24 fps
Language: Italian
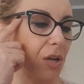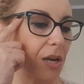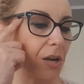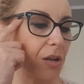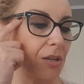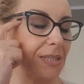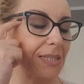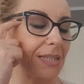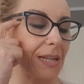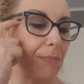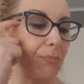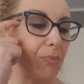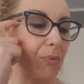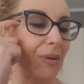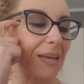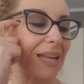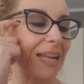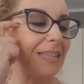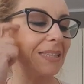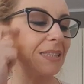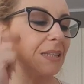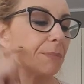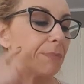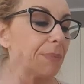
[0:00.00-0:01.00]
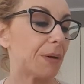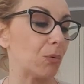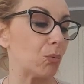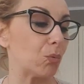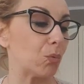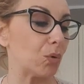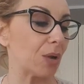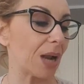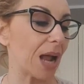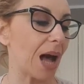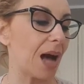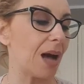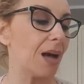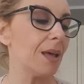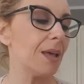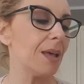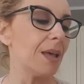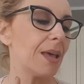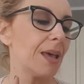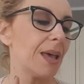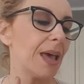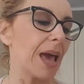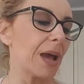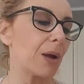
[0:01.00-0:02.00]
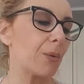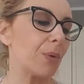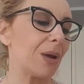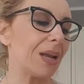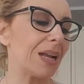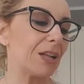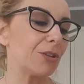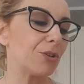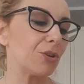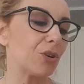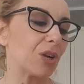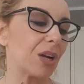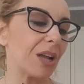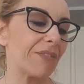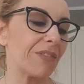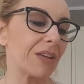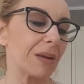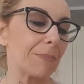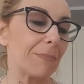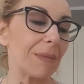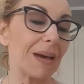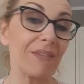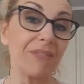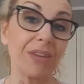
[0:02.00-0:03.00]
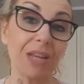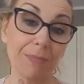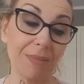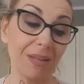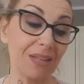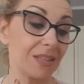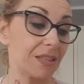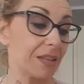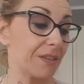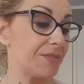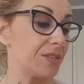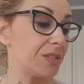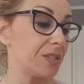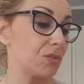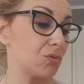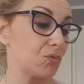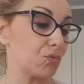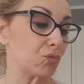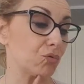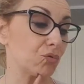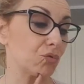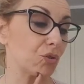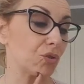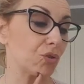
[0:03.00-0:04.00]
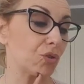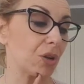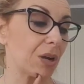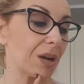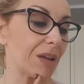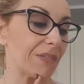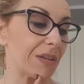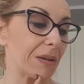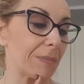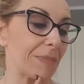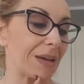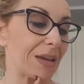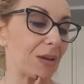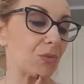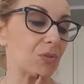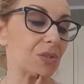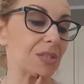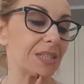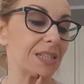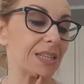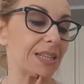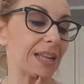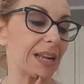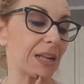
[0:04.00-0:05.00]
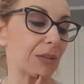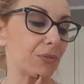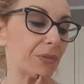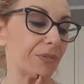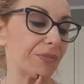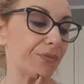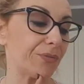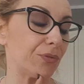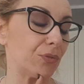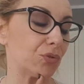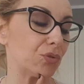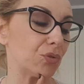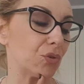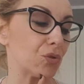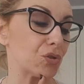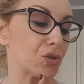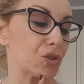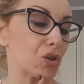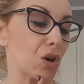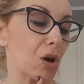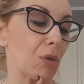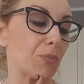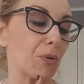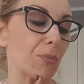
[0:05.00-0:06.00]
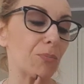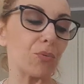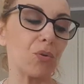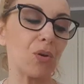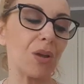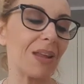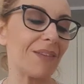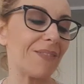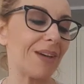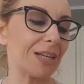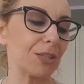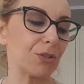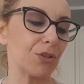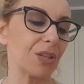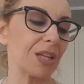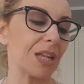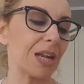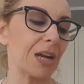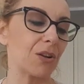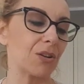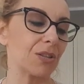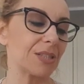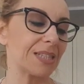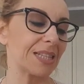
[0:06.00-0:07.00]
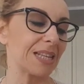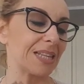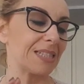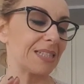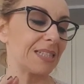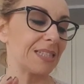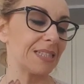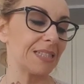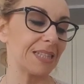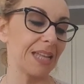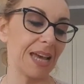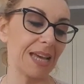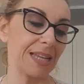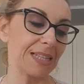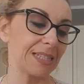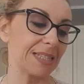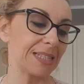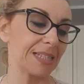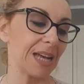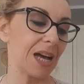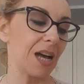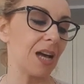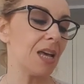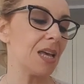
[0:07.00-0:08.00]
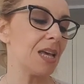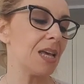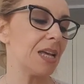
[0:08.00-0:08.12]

la nostra più grande paura è è quella di non aver mai veramente vissuto, di non aver mai considerato a fondo lo scopo più elevato della nostra esistenza,